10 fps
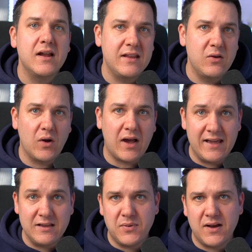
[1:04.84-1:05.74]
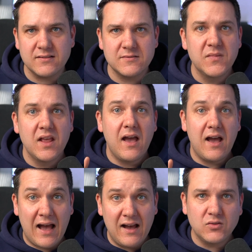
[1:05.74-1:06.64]
Neo reingepackt,
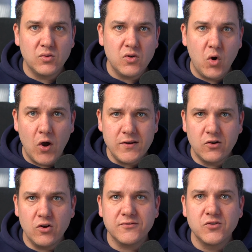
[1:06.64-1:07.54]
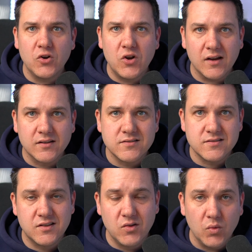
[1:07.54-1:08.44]
Achtung, heute läuft noch eine
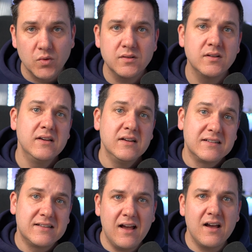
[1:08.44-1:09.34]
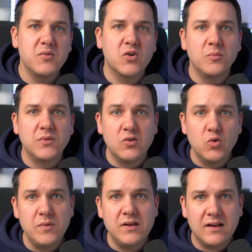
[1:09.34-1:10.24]
Aktion. Da bekommt ihr
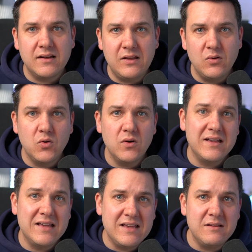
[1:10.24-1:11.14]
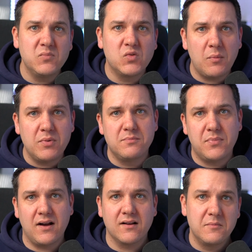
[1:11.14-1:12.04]
Lumina Neo im
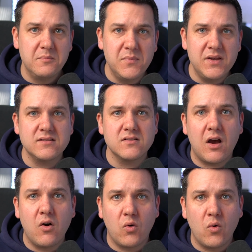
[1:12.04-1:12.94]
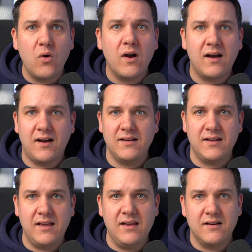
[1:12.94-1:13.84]
Doppelpack mit Aurora
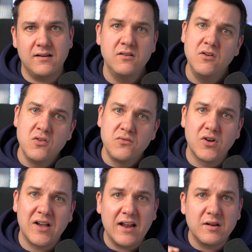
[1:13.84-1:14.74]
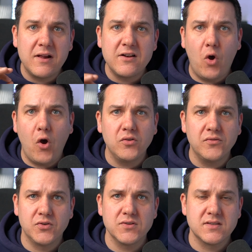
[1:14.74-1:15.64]
HDR für gerade mal
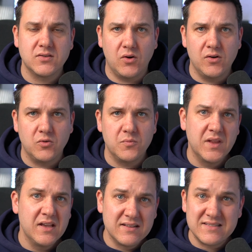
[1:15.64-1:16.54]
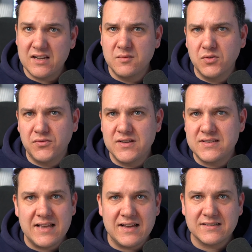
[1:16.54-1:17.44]
49 Euro. Das Angebot finde ich
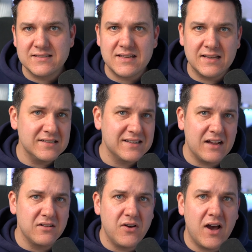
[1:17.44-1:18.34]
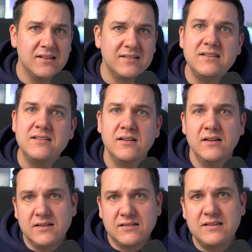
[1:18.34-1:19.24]
sehr interessant, gerade für alle die,
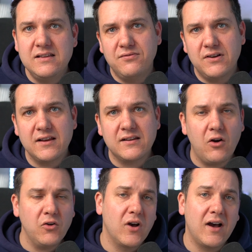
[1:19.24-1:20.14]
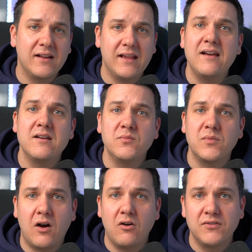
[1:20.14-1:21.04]
die vielleicht auch noch
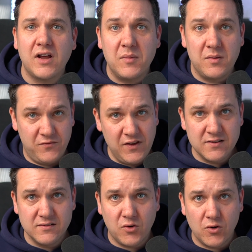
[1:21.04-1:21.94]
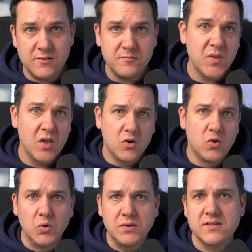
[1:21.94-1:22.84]
HDR-Aufnahmen entwickeln wollen.
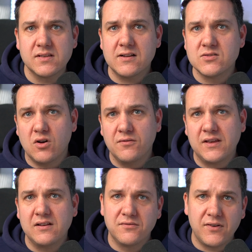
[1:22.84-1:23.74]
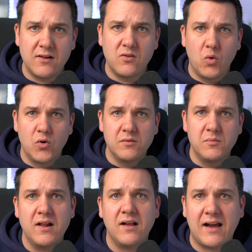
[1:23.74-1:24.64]
Lohnt es sich also auf jeden Fall unten
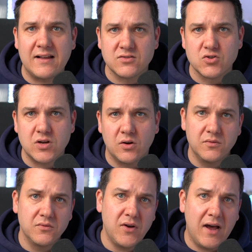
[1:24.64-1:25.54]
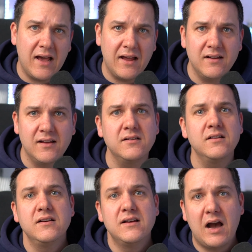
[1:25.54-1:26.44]
mal reinzuschauen. Für alle anderen
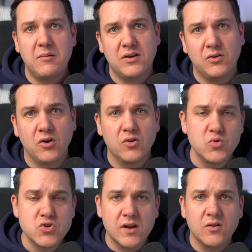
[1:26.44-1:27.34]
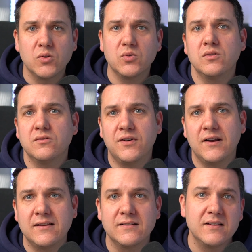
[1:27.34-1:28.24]
habe ich auch noch einen Gutscheincode unten
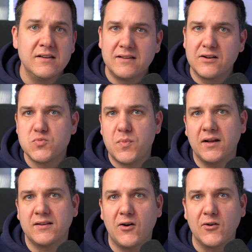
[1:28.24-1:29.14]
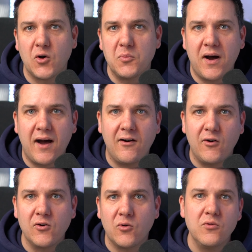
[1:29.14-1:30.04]
verlinkt, dann spart ihr auch noch ein paar
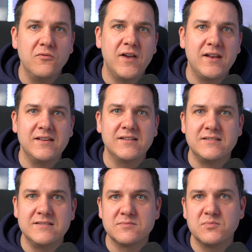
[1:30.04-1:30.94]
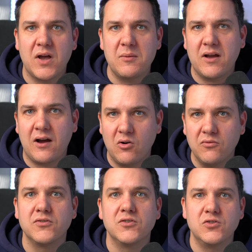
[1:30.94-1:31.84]
Euro, wenn ihr diesen beim
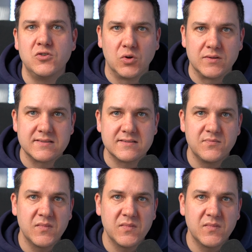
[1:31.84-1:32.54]
Kauf nutzt.